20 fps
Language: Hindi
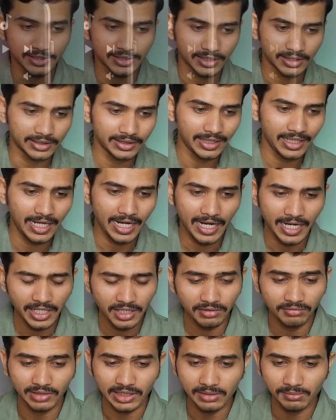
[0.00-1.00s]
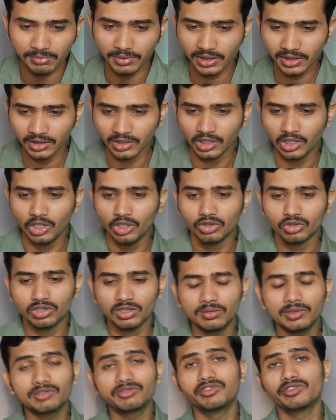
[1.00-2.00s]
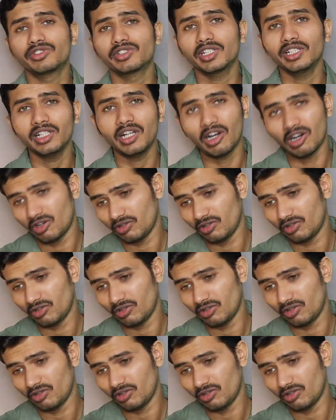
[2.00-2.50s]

कर सकते हैं एंड वहीं पे थोड़े बहुत फीचर